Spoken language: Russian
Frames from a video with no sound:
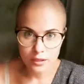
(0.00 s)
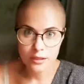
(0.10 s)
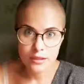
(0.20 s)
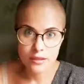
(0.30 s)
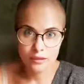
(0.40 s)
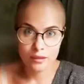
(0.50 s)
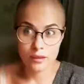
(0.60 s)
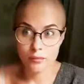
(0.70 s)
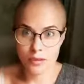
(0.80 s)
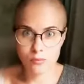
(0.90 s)
делать
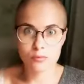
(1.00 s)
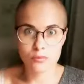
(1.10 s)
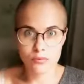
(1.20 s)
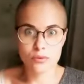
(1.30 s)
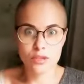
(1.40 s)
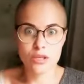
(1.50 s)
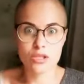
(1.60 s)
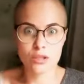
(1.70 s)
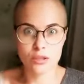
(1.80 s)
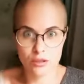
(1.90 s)
это прям
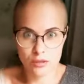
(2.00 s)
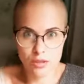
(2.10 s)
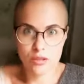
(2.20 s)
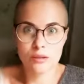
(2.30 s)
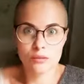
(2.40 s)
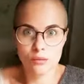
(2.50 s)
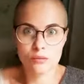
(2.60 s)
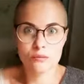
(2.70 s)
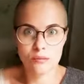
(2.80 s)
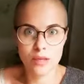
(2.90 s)
нечто, это ж, ну,
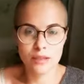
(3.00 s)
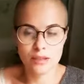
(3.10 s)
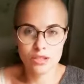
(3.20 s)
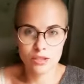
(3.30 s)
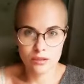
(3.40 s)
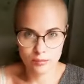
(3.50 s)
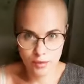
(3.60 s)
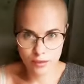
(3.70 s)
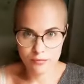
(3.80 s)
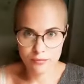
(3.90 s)
надо же это
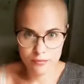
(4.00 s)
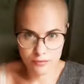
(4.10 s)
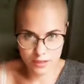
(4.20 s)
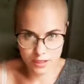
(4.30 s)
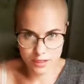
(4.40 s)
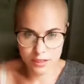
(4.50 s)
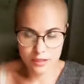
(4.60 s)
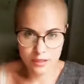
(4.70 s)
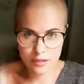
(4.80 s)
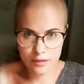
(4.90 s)
прям взрастить
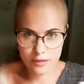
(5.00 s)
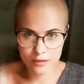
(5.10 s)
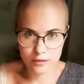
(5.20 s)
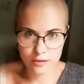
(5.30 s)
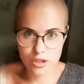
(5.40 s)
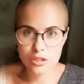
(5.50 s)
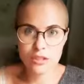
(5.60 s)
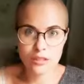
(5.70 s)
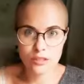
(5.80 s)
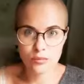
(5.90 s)
и жить
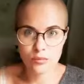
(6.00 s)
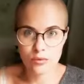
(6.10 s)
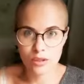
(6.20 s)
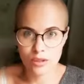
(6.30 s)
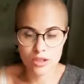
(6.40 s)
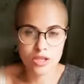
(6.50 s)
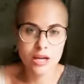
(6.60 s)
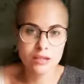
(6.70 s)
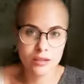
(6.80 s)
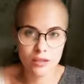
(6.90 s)
этим, и
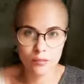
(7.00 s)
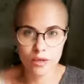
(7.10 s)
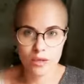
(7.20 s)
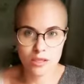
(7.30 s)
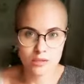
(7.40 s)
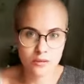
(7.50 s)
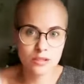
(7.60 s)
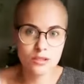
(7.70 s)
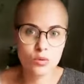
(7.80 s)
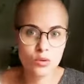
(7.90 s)
дышать этим, своей
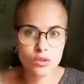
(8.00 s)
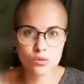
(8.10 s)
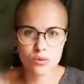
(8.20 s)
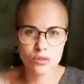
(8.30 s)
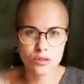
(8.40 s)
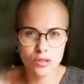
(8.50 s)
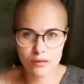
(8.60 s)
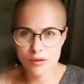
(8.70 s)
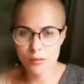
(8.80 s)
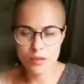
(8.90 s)
злостью,
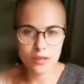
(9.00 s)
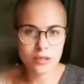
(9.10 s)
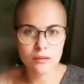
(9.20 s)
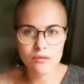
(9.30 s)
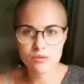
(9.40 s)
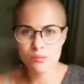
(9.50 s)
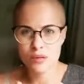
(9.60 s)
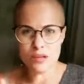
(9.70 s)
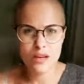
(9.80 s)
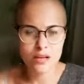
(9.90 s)
гневом, ненавистью,
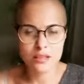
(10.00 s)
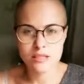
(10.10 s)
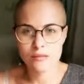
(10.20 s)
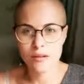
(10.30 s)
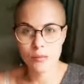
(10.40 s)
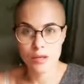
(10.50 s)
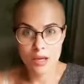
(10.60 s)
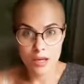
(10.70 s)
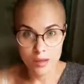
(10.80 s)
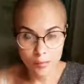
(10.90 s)
предательствами.
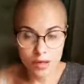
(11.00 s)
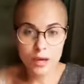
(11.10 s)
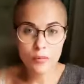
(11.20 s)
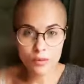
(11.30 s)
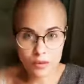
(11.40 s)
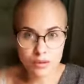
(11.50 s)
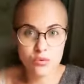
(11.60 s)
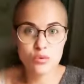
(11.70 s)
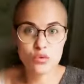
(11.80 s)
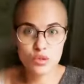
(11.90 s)
И пока мы вот это
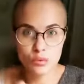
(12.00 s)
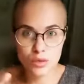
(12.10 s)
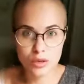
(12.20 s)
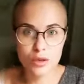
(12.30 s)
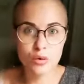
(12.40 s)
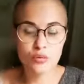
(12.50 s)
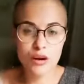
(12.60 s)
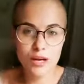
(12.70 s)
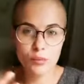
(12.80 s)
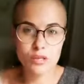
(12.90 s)
все в себе варим,